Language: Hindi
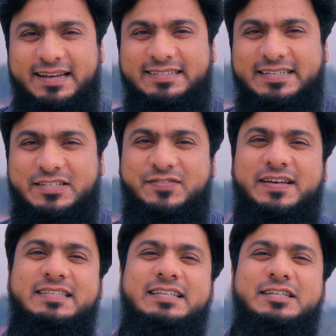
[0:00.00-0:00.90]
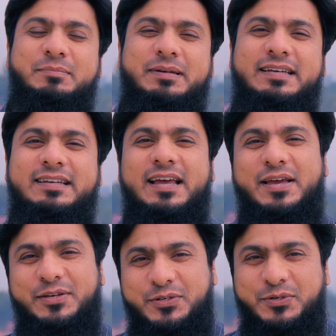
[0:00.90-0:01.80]
नाचीज़ फैसल शबीर
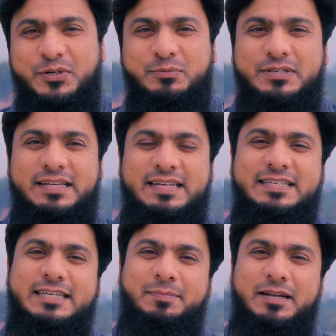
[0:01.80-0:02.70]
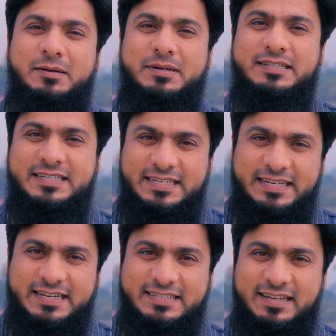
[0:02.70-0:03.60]
यूट्यूब सीरीज़ चैप्टर नंबर
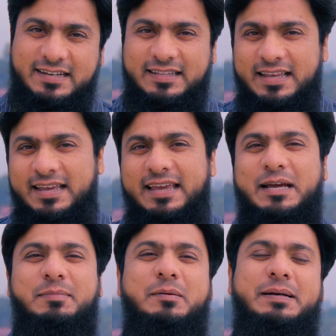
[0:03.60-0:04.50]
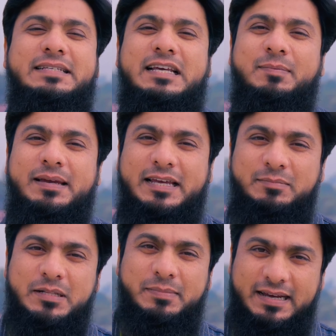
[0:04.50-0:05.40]
16 के साथ एक बार फिर से आपकी
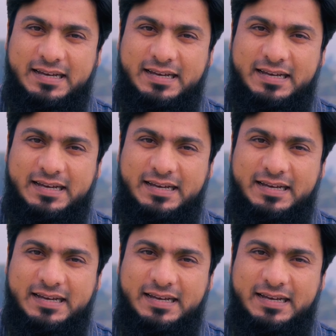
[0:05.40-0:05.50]
खिदमत में